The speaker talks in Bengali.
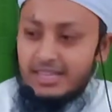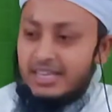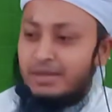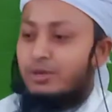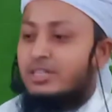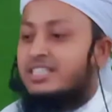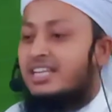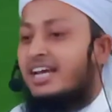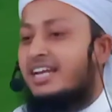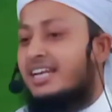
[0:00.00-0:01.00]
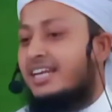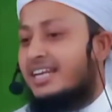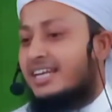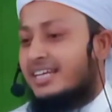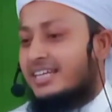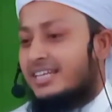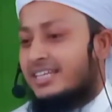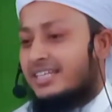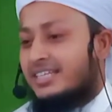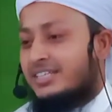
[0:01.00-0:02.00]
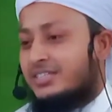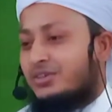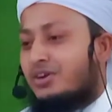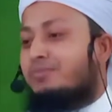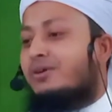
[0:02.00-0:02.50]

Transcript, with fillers: কি বলছিলেন ও